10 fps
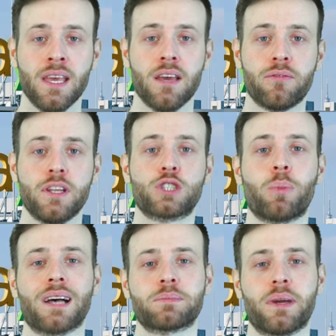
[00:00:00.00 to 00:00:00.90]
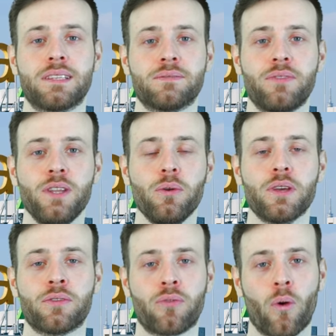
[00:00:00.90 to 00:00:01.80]
Viel Spaß bei diesem Video.
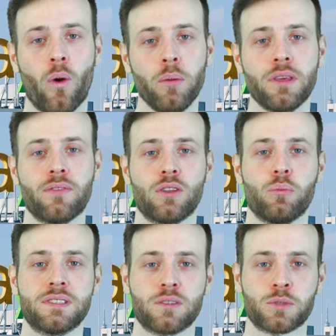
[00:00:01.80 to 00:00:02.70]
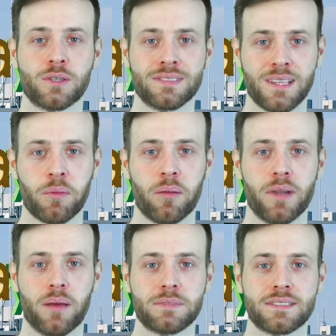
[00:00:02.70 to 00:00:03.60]
Ich freue mich, wenn du bis zum Schluss dabei bleibst.